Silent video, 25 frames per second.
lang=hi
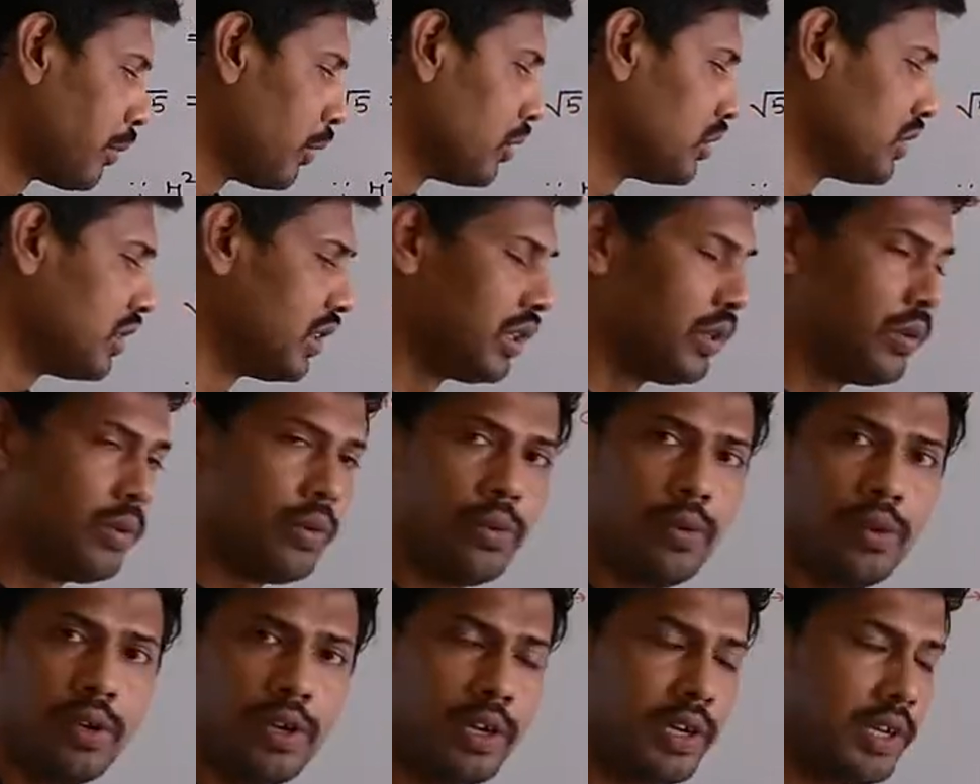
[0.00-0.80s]

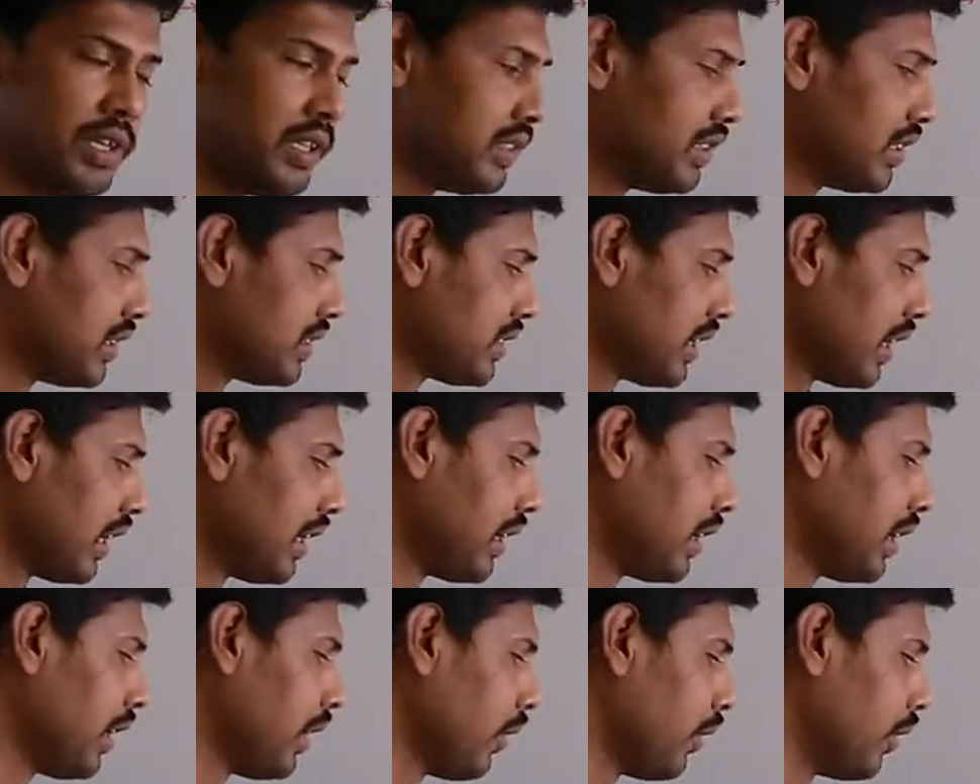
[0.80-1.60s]
पॉजिटिव इंटीजर्स
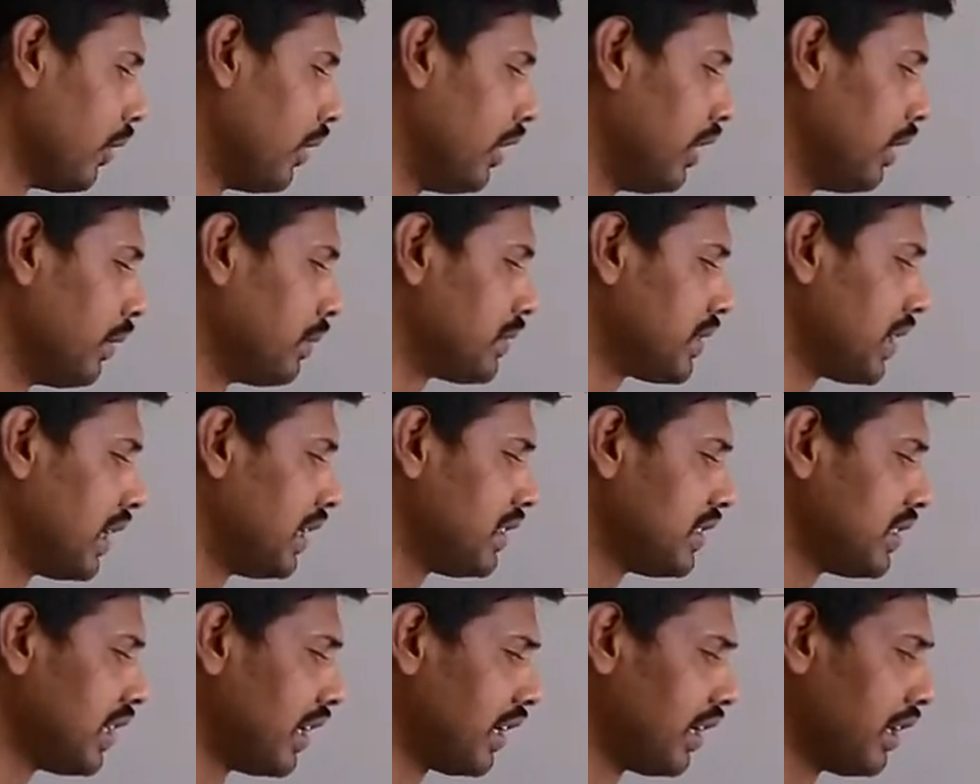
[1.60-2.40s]
आएंगे और लेफ्ट साइड
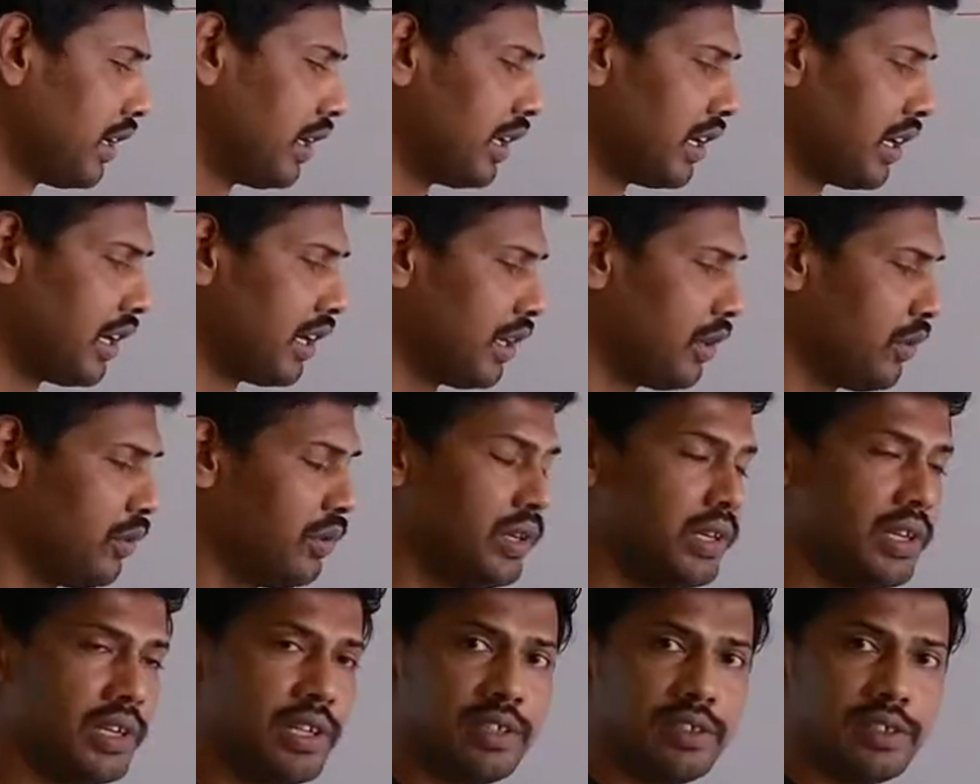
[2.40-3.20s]
सारे नेगेटिव
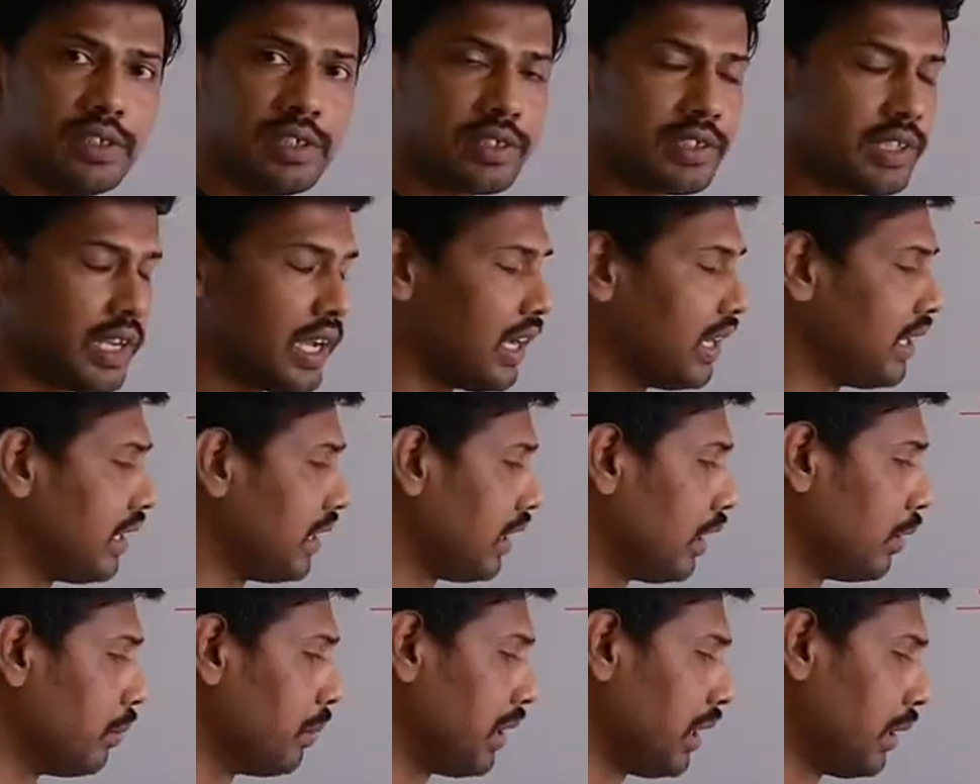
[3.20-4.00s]
इंटीजर्स
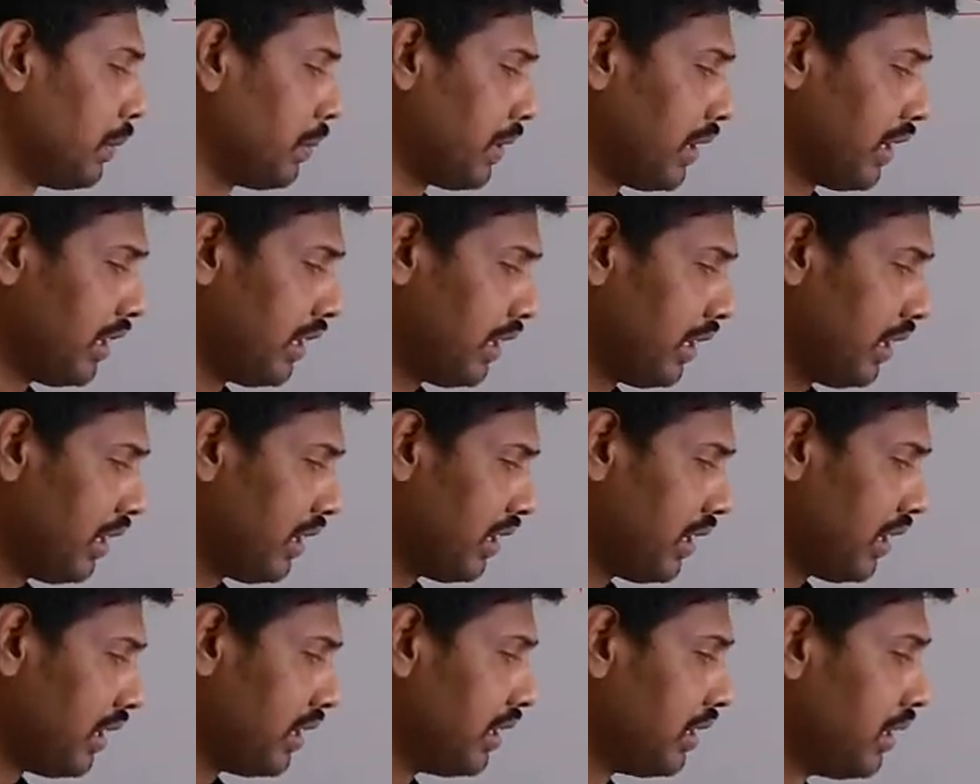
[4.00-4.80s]
आएंगे मतलब कहीं ना
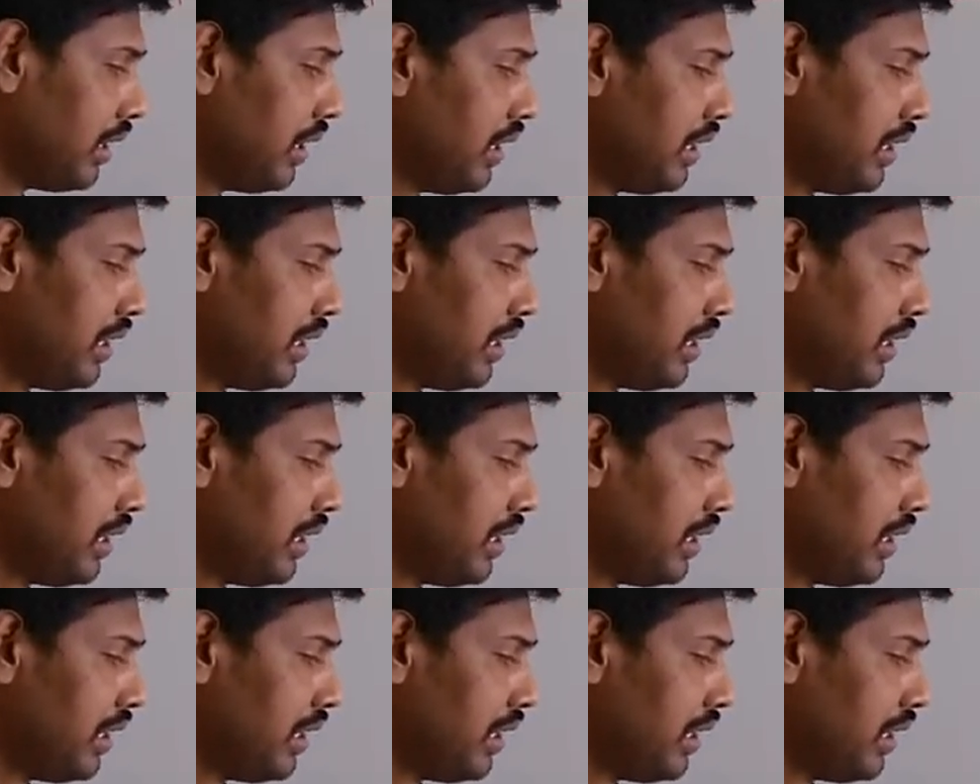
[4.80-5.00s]
कहीं